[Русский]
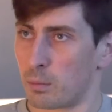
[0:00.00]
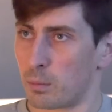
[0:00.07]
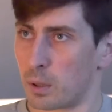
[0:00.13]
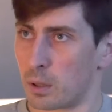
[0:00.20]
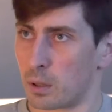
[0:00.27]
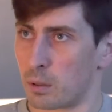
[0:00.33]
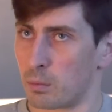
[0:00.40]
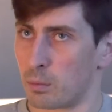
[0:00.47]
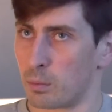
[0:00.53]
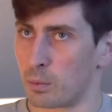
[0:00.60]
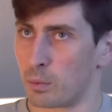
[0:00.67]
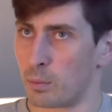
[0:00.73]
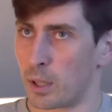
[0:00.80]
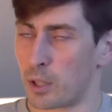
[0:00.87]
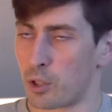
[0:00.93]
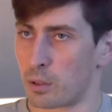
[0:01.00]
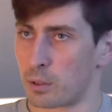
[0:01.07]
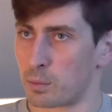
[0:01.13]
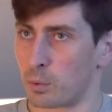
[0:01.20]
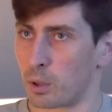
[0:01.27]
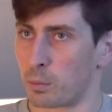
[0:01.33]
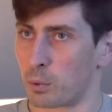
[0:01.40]
Поэтому матчи
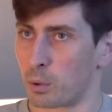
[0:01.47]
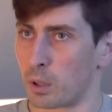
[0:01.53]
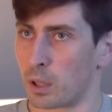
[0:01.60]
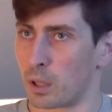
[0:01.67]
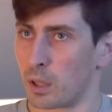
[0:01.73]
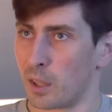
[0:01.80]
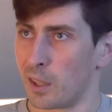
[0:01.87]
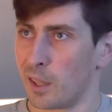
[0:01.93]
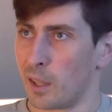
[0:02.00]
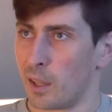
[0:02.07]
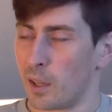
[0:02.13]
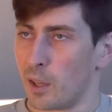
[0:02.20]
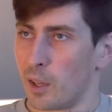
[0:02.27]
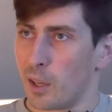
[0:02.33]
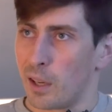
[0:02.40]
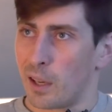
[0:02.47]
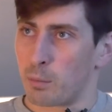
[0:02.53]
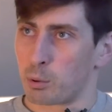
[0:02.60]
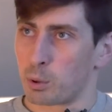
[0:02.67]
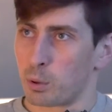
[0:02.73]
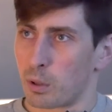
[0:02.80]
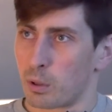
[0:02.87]
смотрим только
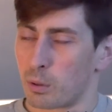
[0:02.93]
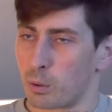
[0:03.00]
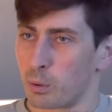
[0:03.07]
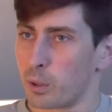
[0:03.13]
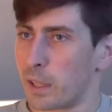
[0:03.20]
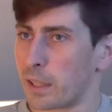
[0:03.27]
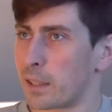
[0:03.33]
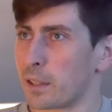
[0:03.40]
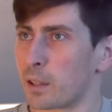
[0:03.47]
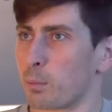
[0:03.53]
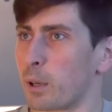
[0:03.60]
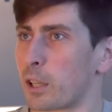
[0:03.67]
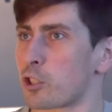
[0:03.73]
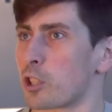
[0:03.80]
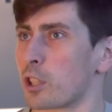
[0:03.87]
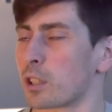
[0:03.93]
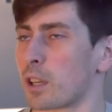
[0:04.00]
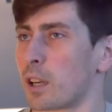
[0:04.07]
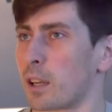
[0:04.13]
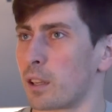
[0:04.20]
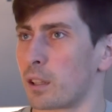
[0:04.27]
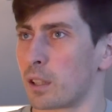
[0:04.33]
обзор. Ну и какие-то матчи
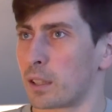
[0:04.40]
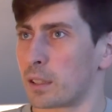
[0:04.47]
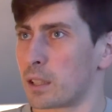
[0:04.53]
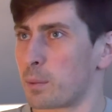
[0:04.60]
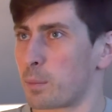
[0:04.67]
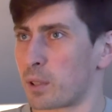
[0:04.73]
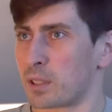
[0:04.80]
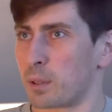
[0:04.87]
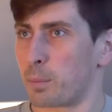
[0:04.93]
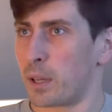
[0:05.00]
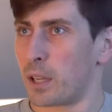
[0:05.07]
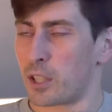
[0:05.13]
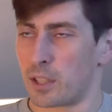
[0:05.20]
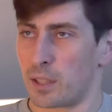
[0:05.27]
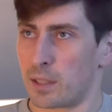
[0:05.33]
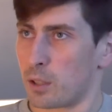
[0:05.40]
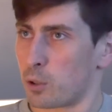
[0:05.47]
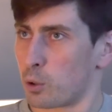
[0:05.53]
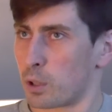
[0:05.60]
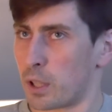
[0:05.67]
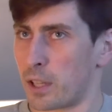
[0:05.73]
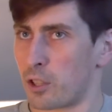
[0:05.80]
НХЛ, когда ты просыпаешься, если
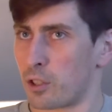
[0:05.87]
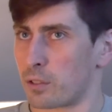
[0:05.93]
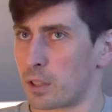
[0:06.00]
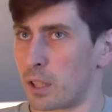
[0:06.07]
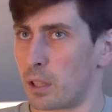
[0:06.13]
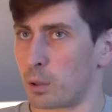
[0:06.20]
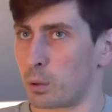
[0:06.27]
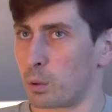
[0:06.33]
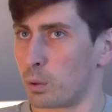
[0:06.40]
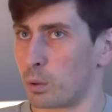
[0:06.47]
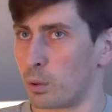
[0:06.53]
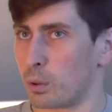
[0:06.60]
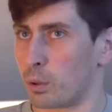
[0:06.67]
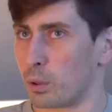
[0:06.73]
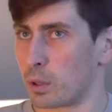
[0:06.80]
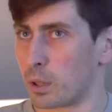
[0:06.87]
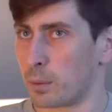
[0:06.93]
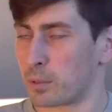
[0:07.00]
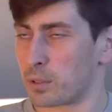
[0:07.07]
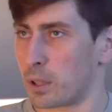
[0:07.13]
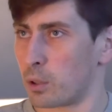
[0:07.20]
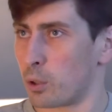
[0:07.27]
чуть раньше стал, то ты
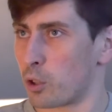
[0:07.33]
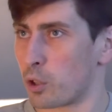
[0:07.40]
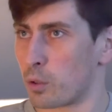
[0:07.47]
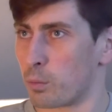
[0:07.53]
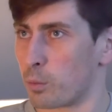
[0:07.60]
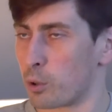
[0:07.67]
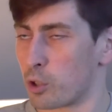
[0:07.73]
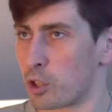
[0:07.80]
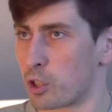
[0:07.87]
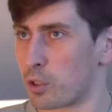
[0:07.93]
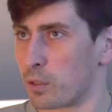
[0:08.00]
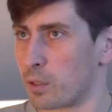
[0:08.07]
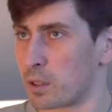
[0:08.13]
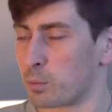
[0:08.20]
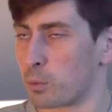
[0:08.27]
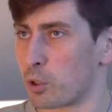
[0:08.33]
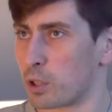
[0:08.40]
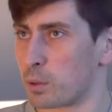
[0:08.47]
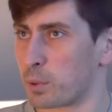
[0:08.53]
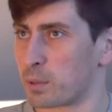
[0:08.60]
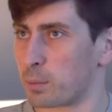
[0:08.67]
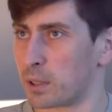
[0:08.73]
встаешь, можешь
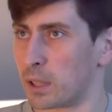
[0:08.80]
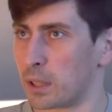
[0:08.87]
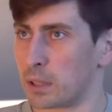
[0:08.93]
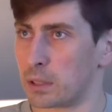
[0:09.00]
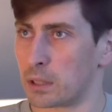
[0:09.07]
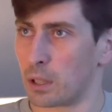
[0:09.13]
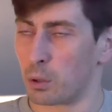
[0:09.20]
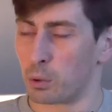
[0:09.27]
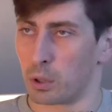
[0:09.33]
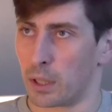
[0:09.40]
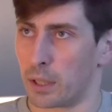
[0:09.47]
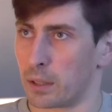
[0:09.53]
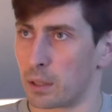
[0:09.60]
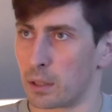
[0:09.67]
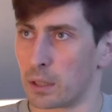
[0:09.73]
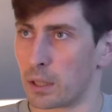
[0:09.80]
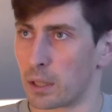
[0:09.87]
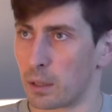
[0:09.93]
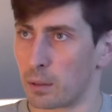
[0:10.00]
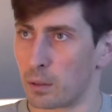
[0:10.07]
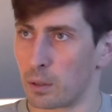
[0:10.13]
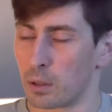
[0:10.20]
возможность посмотреть онлайн на
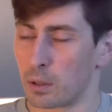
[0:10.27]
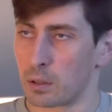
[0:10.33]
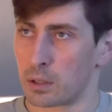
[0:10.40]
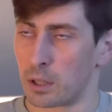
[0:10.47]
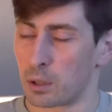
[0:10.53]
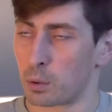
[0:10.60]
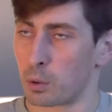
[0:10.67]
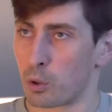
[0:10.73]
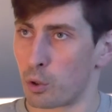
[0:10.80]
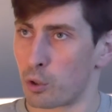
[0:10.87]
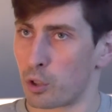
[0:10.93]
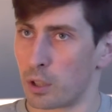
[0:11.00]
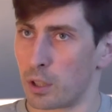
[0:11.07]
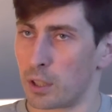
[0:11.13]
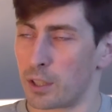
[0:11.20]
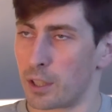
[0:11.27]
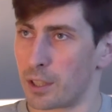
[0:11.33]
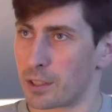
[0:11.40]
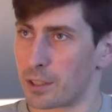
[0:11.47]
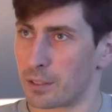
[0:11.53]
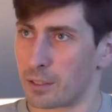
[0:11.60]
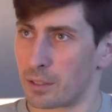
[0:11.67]
игры. Кстати, тоже очень
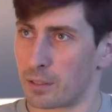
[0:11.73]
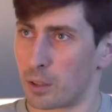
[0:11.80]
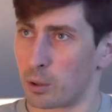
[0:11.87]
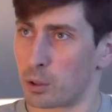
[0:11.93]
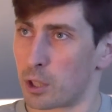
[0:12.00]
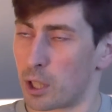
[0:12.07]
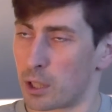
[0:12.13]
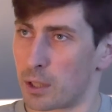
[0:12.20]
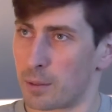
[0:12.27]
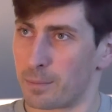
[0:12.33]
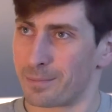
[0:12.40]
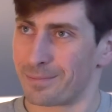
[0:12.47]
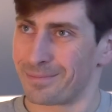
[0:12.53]
интересно, с одной стороны.